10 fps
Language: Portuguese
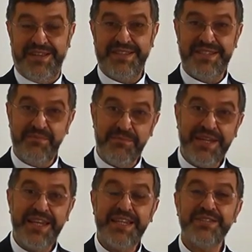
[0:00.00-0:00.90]
A
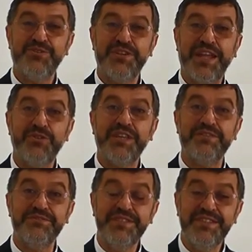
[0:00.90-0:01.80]
Semana Nacional da
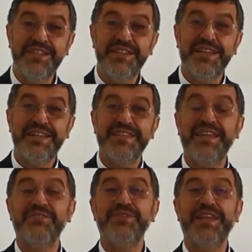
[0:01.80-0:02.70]
Vida
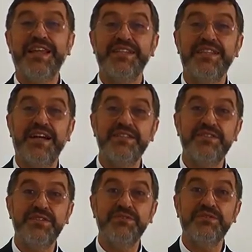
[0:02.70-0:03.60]
tem a finalidade
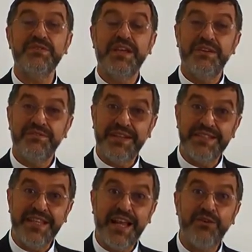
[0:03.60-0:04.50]
de nos
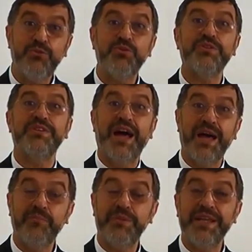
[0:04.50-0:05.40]
fazer
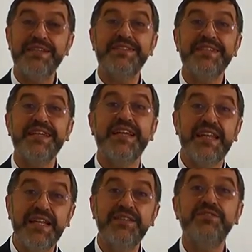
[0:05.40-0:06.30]
acordar para esse
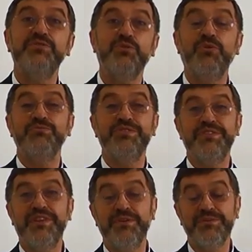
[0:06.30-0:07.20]
grande dom de
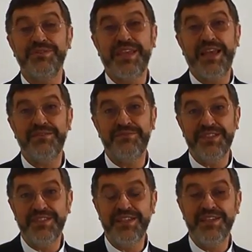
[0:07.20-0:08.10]
Deus que é a
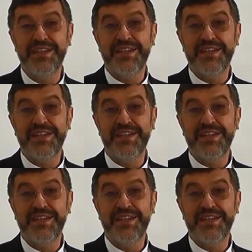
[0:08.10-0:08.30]
vida